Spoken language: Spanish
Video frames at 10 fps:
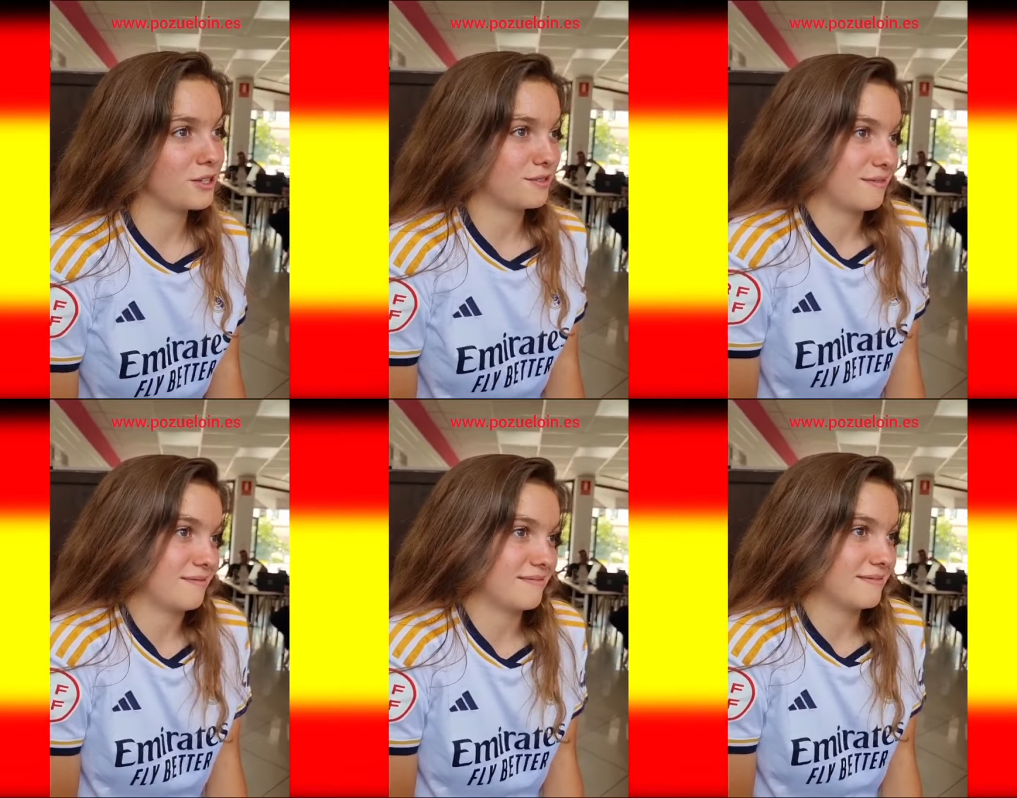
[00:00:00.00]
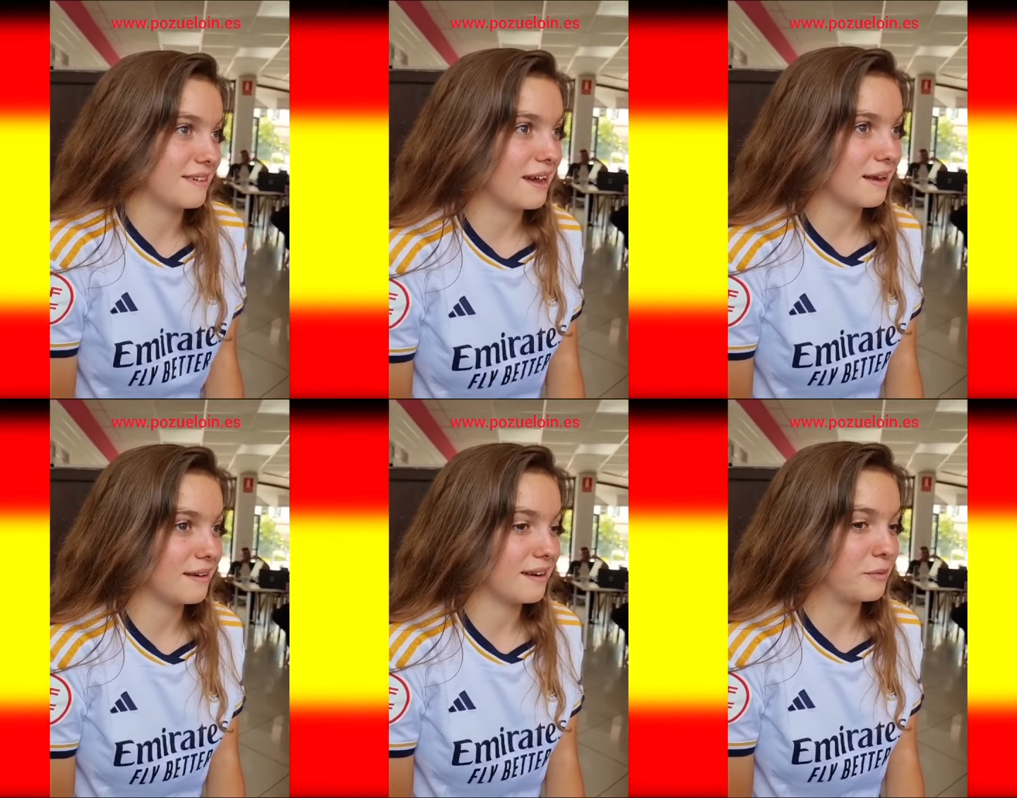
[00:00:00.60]

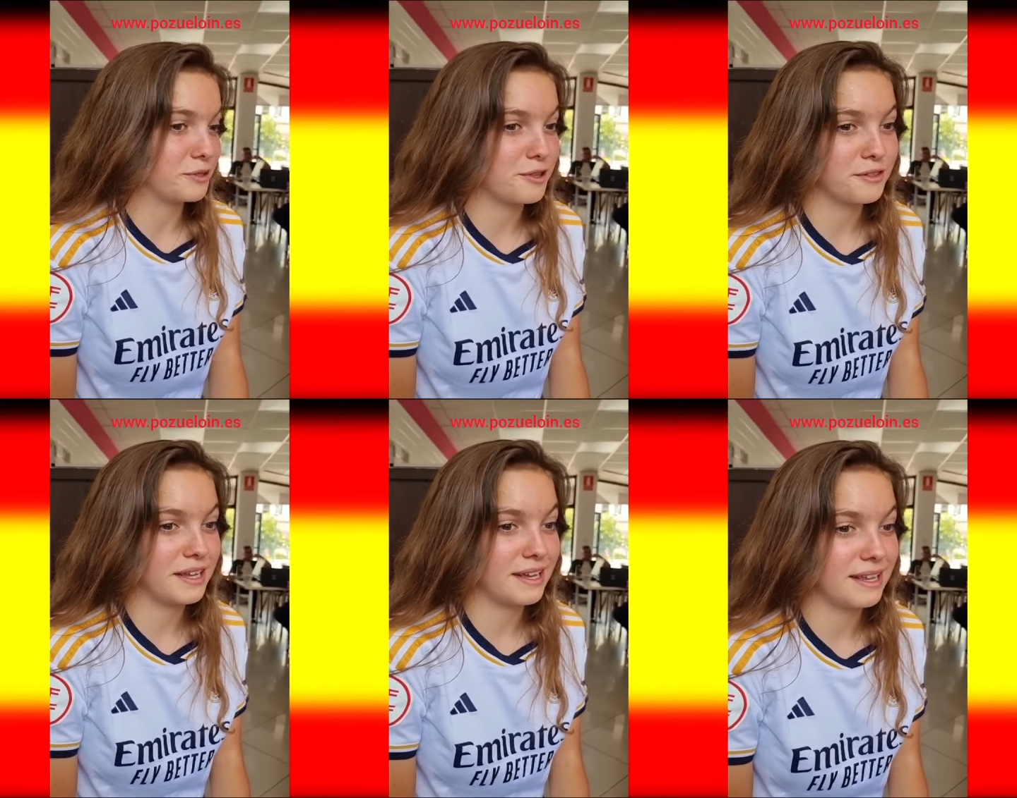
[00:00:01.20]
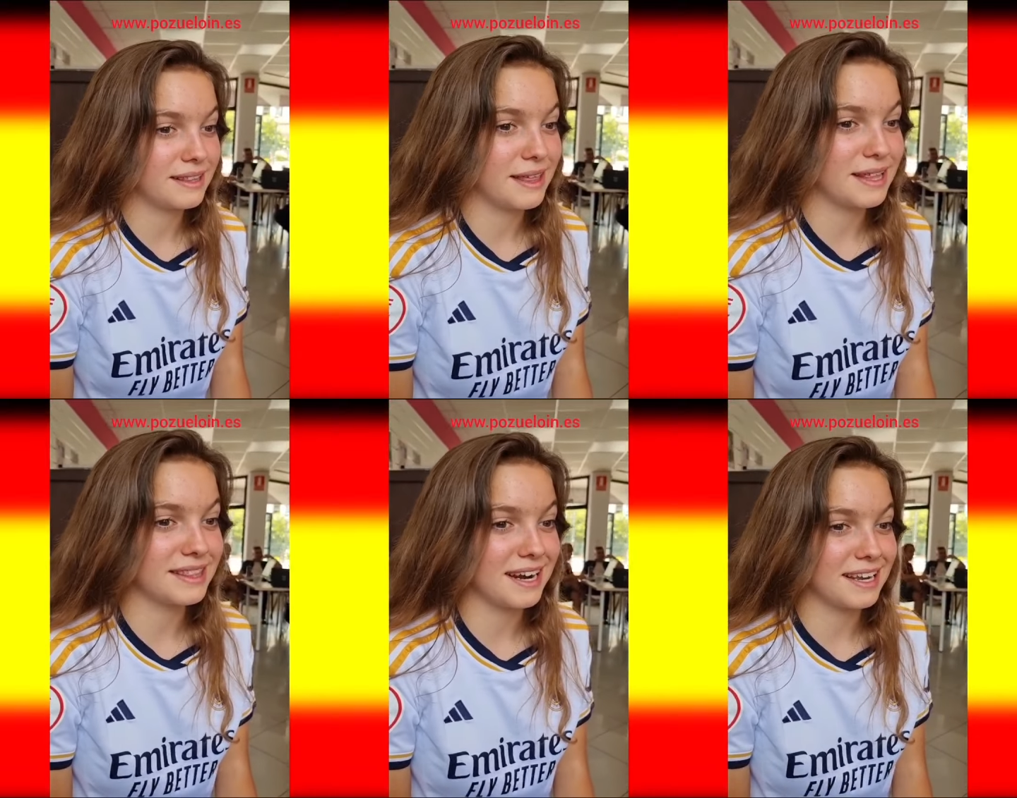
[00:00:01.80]
la posición de, de,
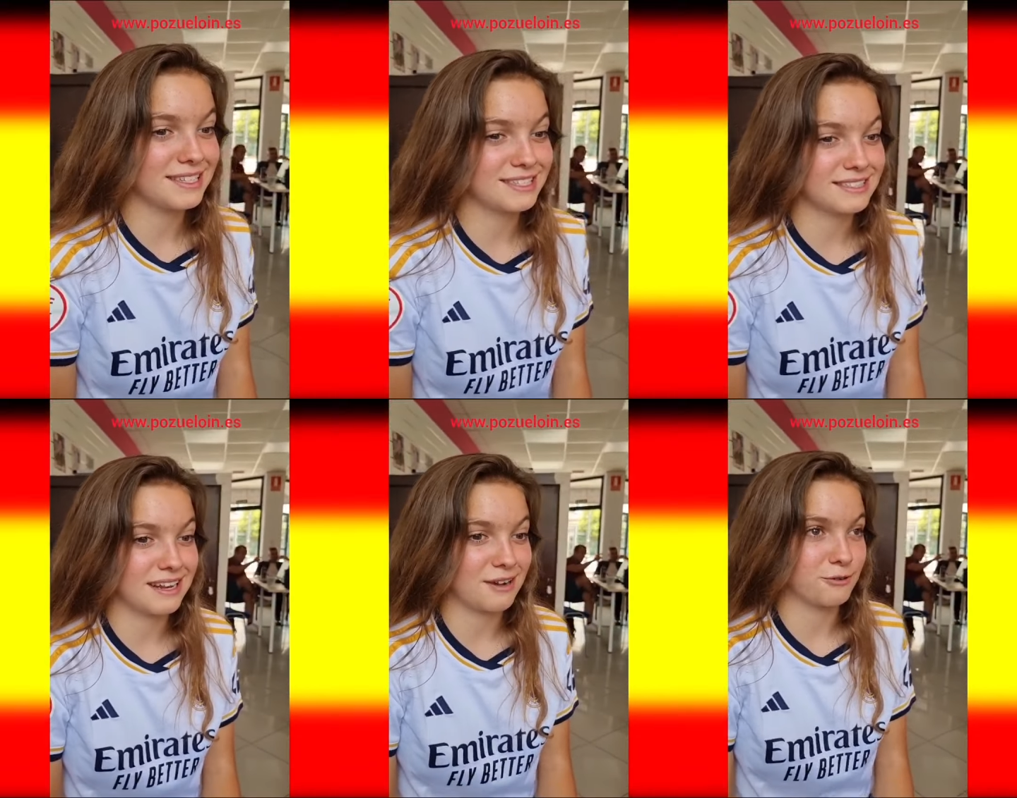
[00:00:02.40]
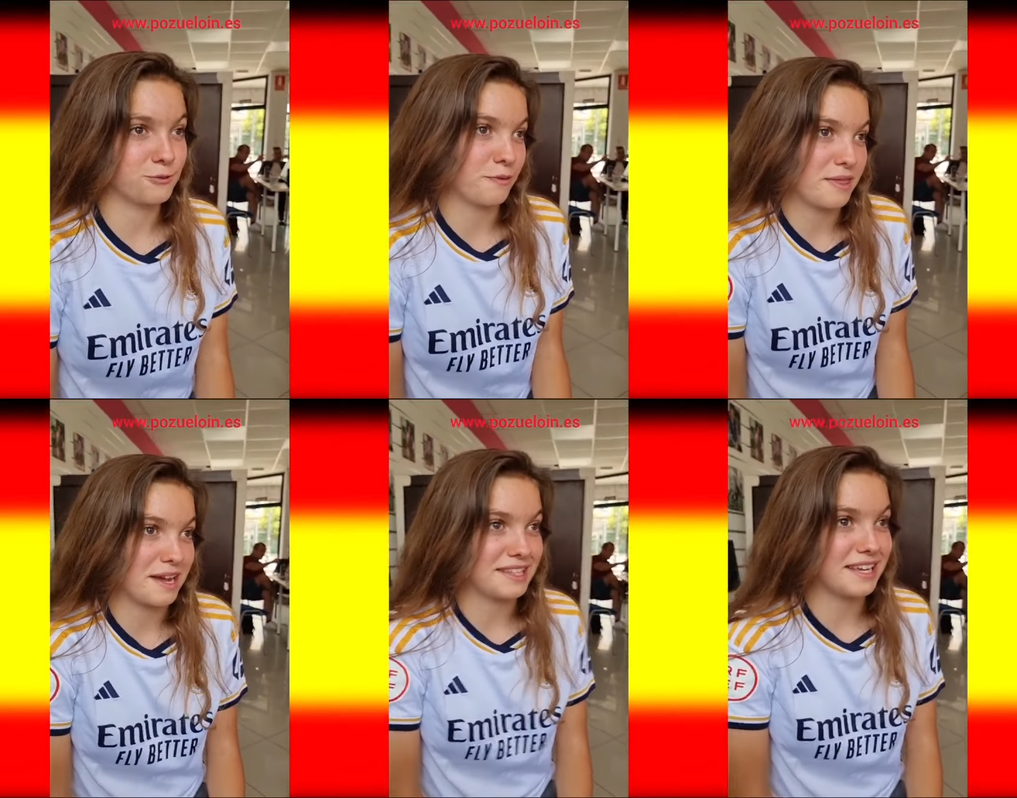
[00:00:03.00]
central es la
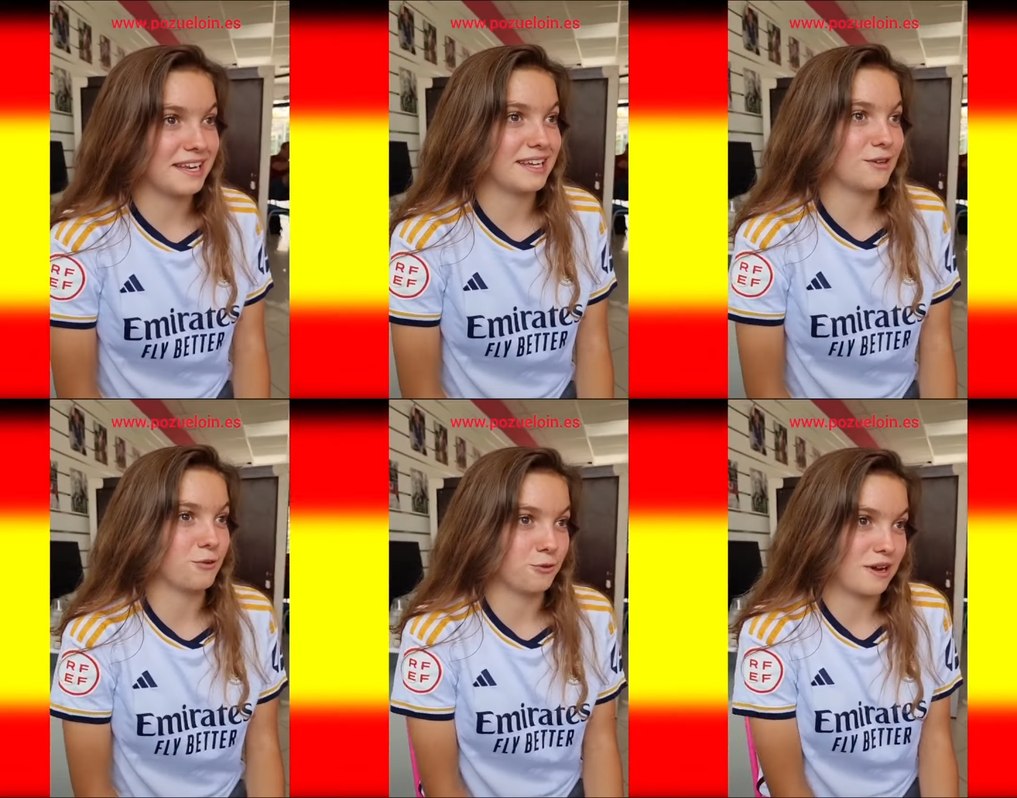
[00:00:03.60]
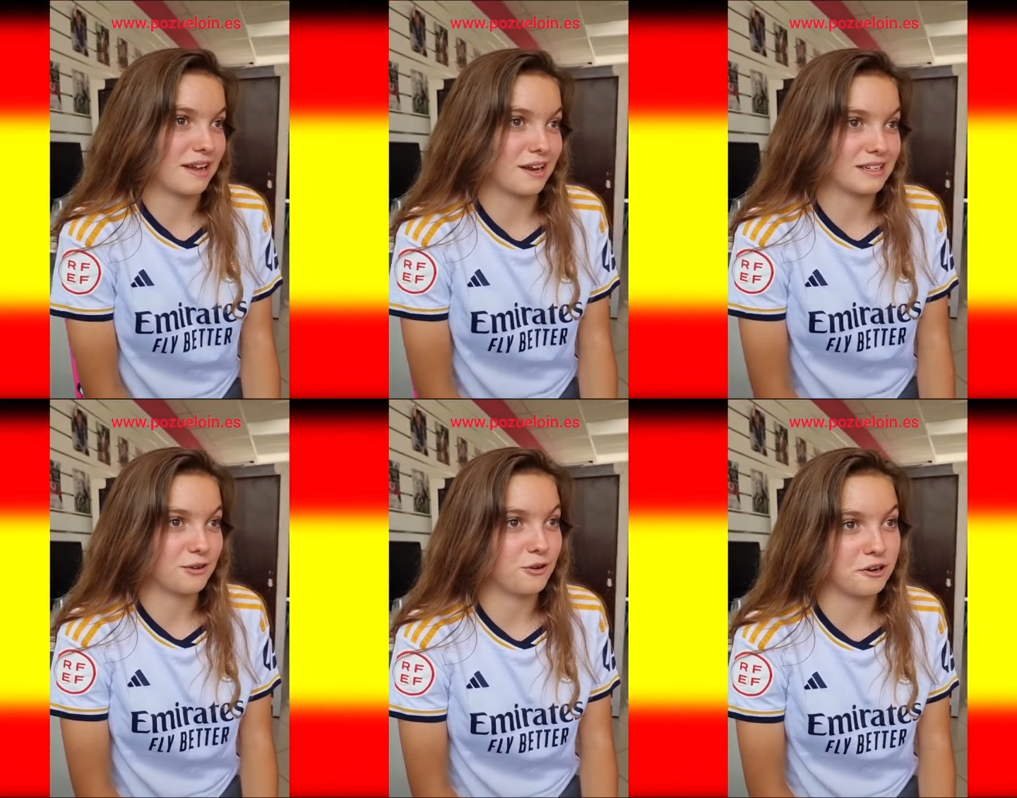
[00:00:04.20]
contundencia que tienes, lo dura que eres
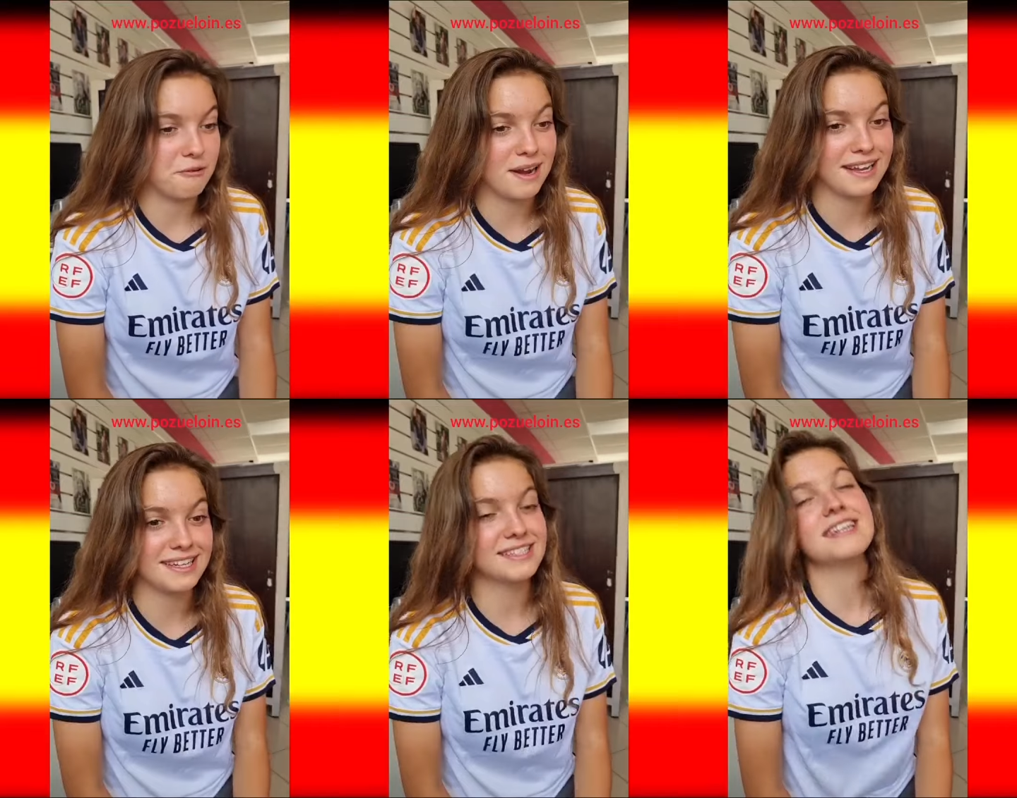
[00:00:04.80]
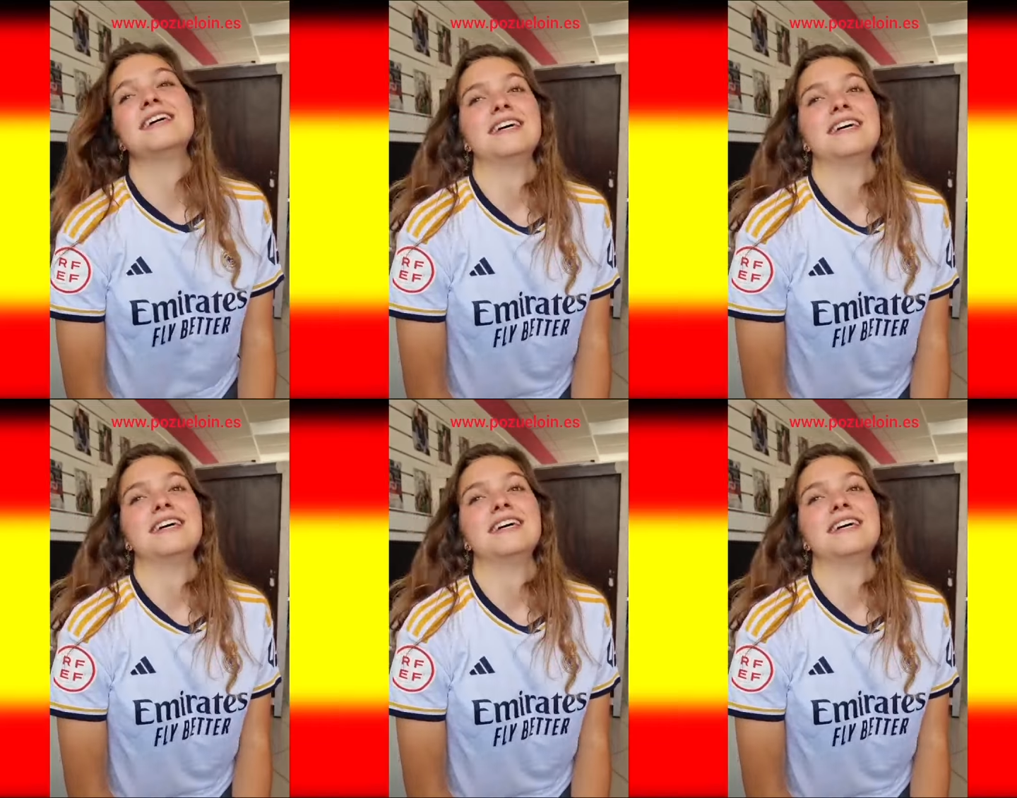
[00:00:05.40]
con los rivales.